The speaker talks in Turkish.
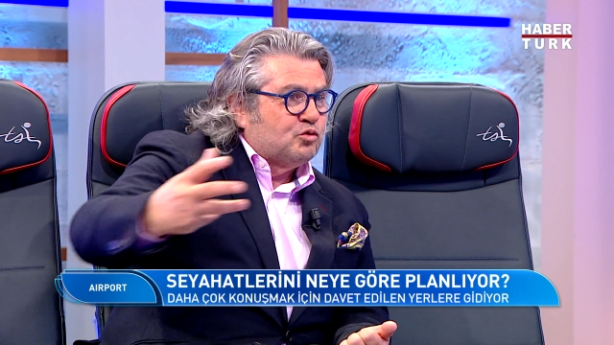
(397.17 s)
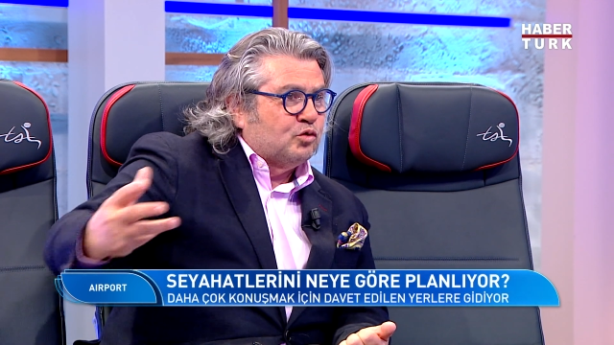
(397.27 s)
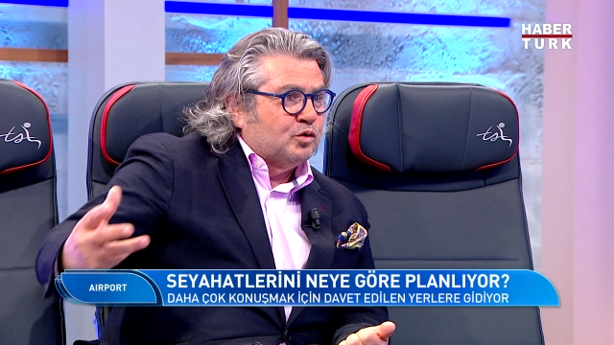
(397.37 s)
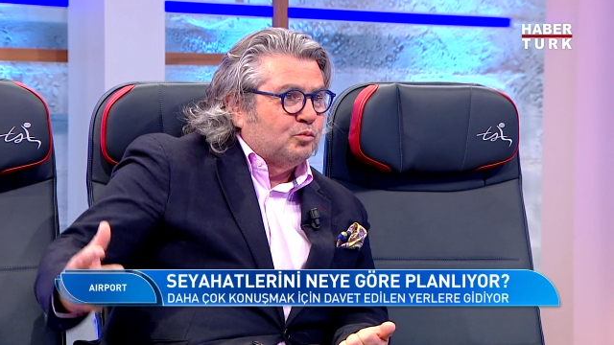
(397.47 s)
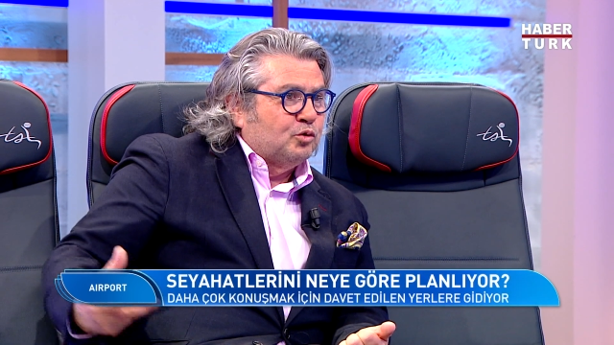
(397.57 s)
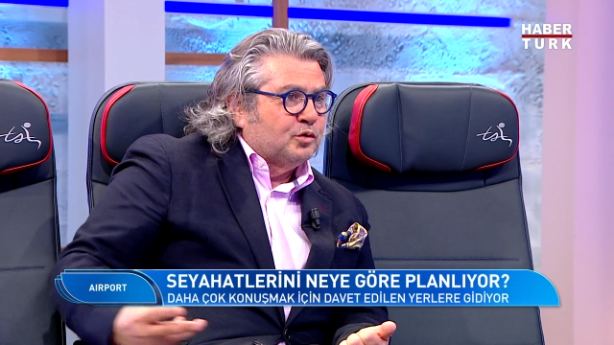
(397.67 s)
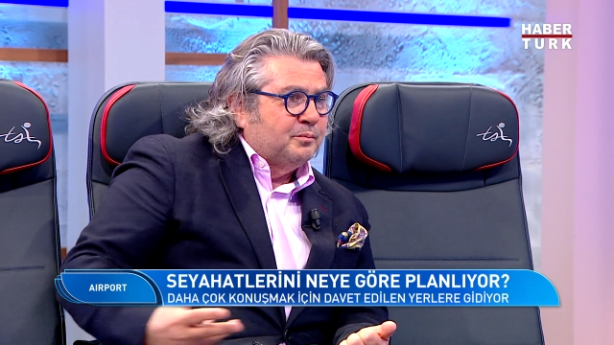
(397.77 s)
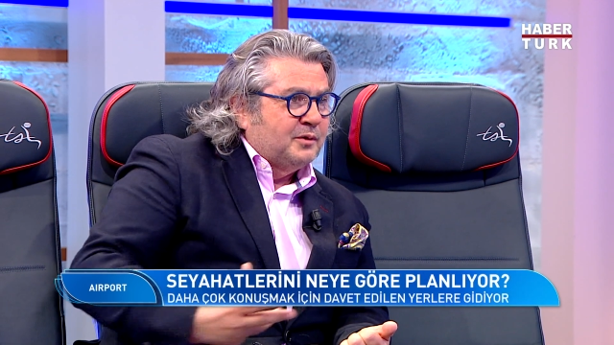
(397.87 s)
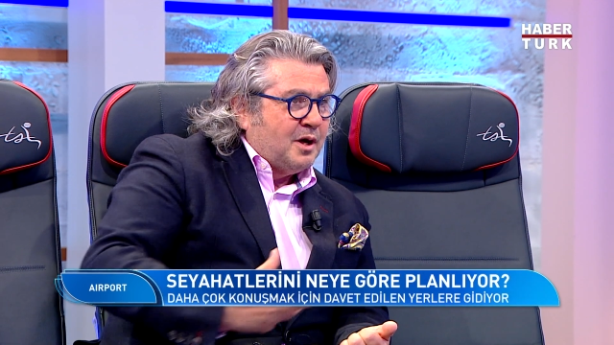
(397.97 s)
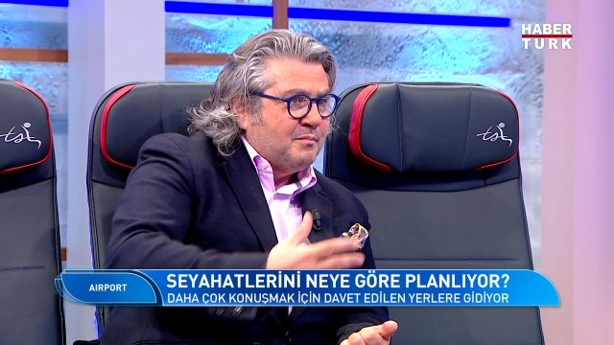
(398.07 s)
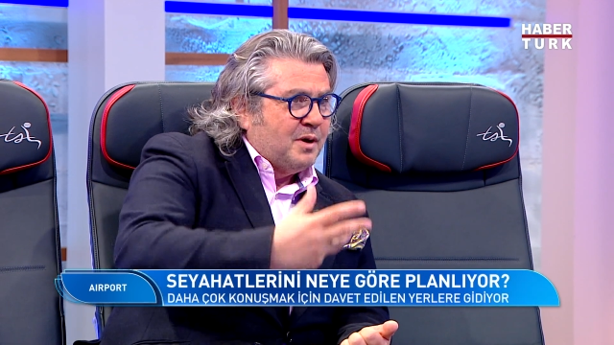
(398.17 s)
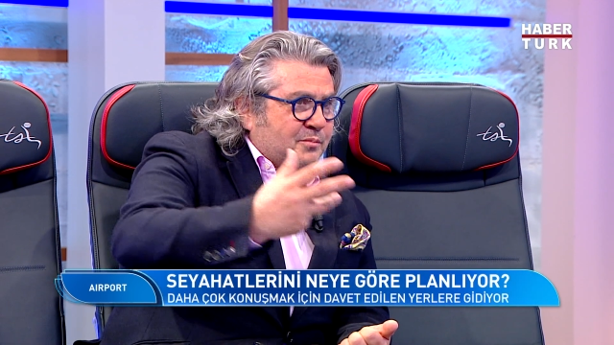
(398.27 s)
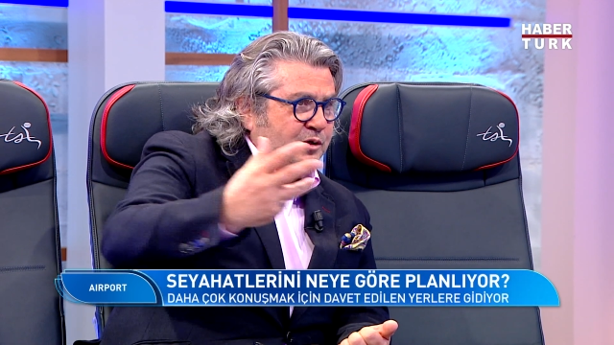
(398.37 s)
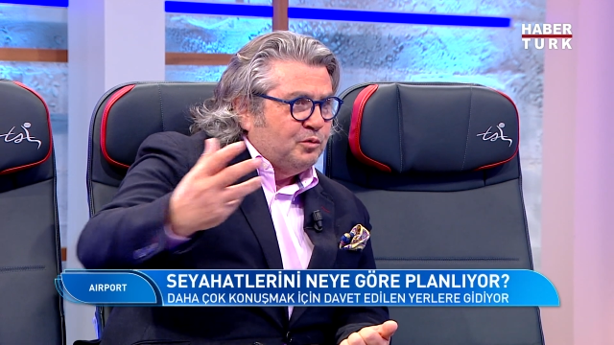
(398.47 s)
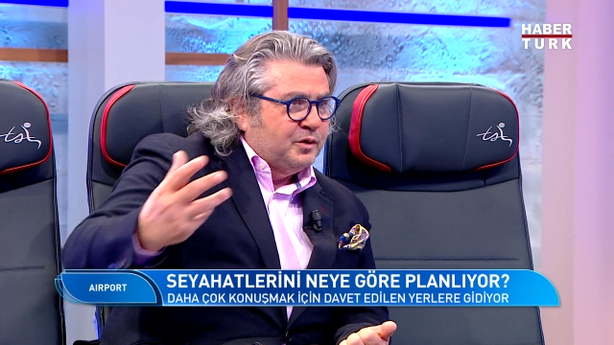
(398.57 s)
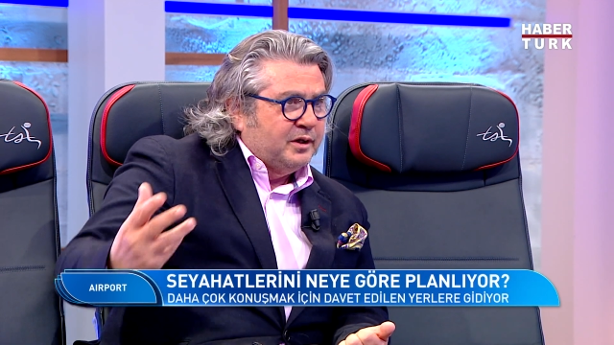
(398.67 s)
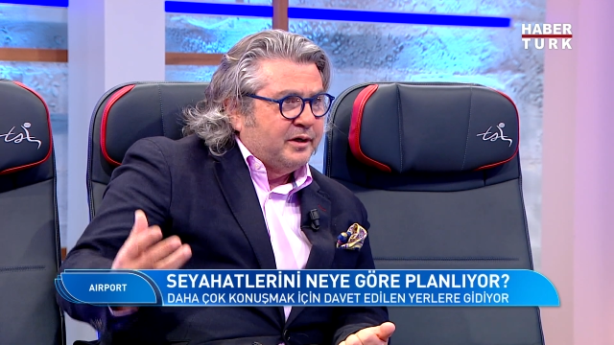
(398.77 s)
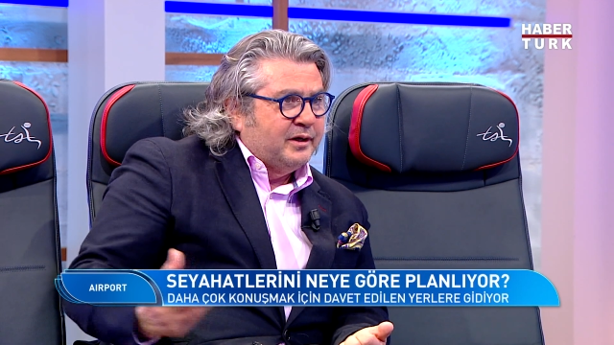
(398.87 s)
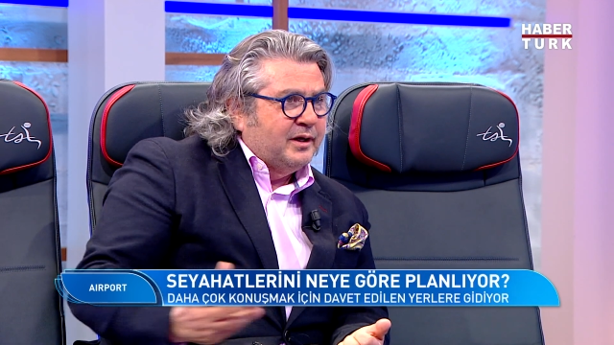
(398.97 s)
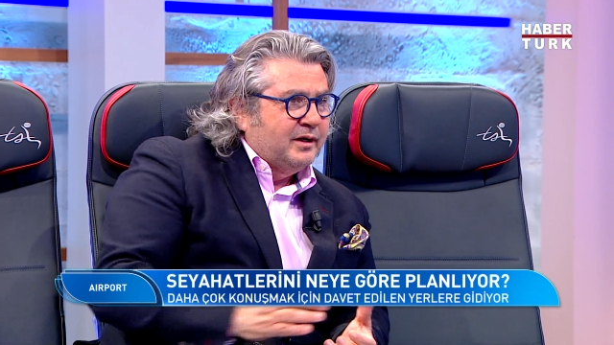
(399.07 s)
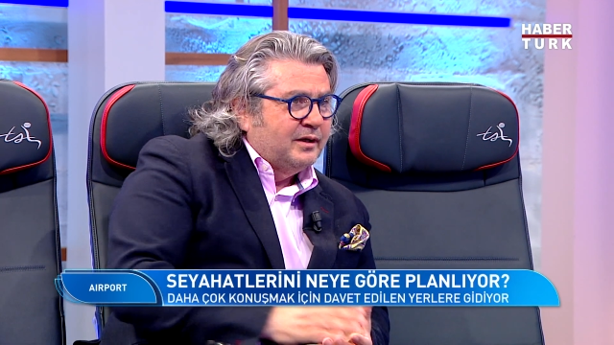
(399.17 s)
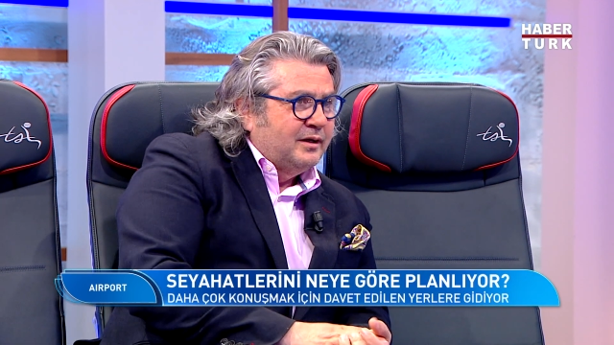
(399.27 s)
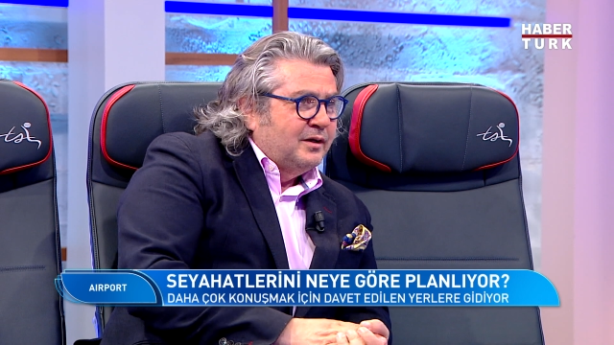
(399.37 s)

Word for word: sorumluydum. Non-member evet. ülkeleriyle.